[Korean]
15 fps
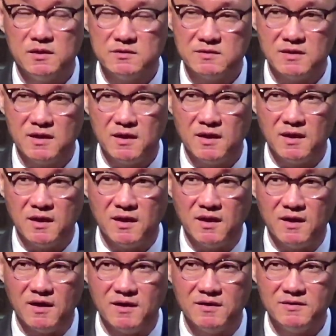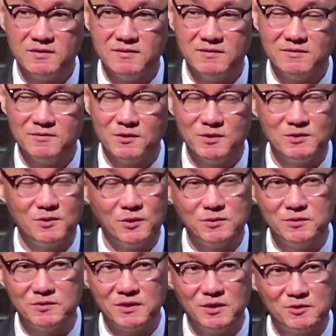얘들아, 너희들
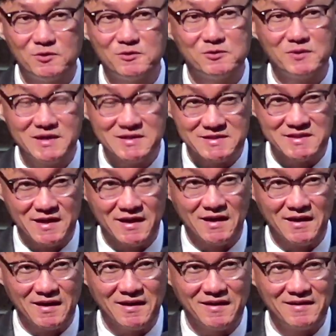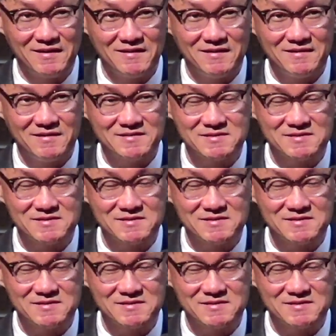어떻게 그럴 수가 있냐.